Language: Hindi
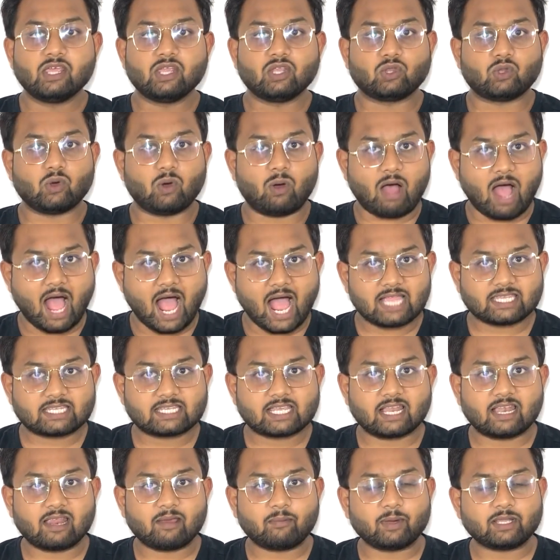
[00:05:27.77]
तो आज
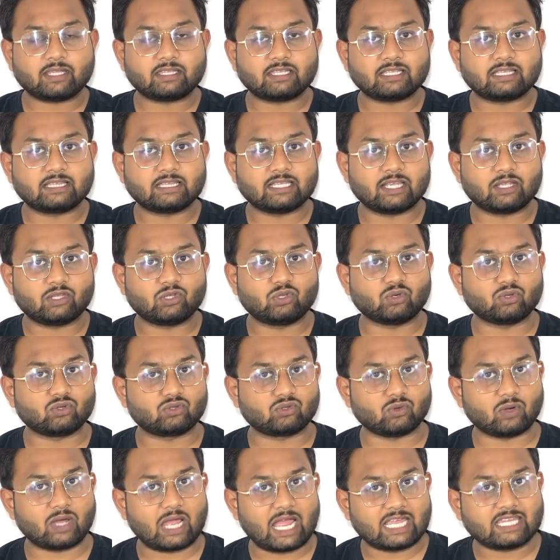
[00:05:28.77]
के लिए बस इतना ही
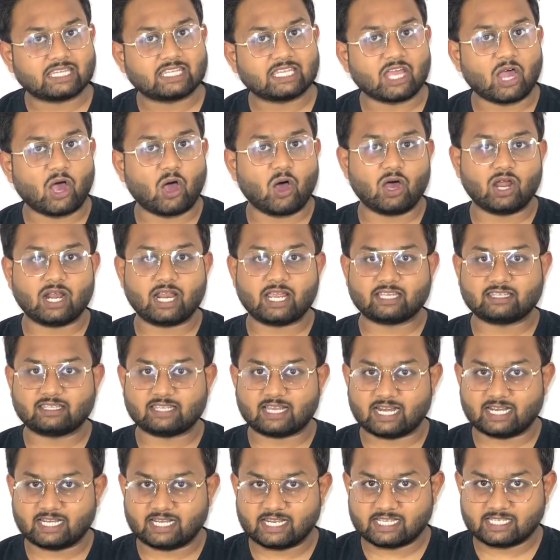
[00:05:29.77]
दोस्तों ऐसी और
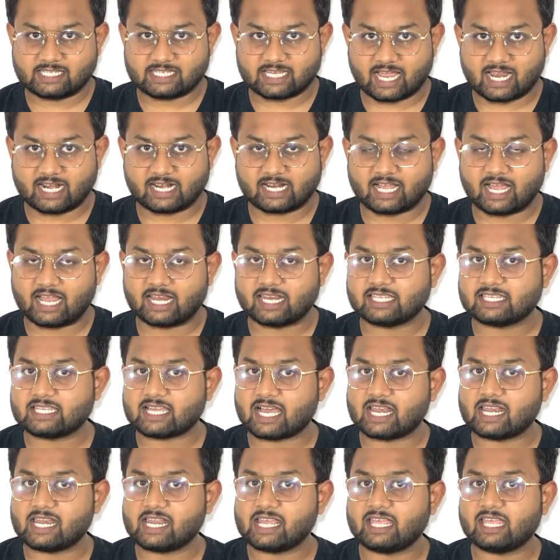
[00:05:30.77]
एक्साइटिंग जानकारी
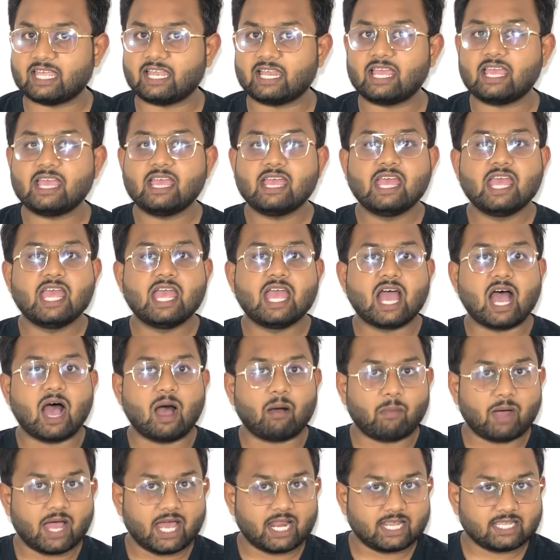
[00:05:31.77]
जानने के लिए
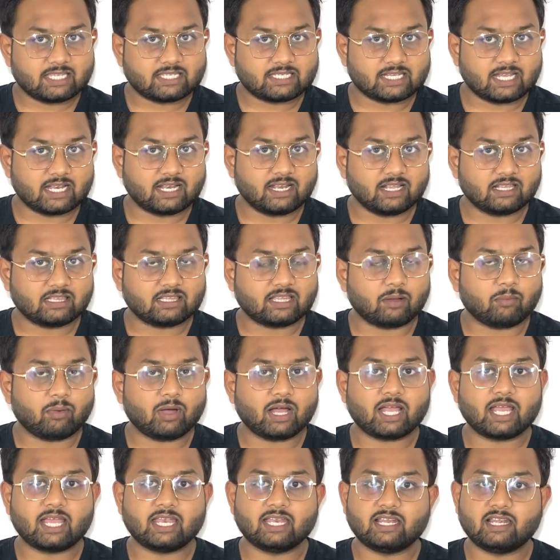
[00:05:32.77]
हमारे चैनल
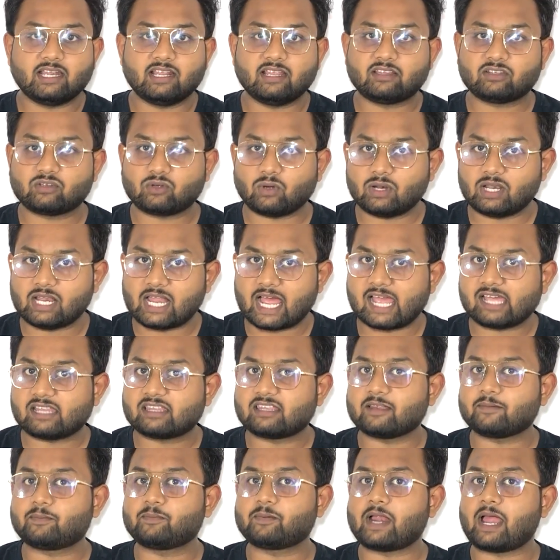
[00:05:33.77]
दबंग एनालिस्ट को
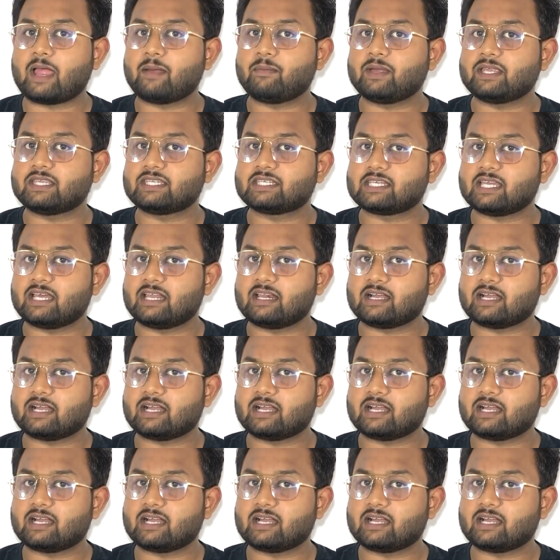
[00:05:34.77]
लाइक सब्सक्राइब एंड शेयर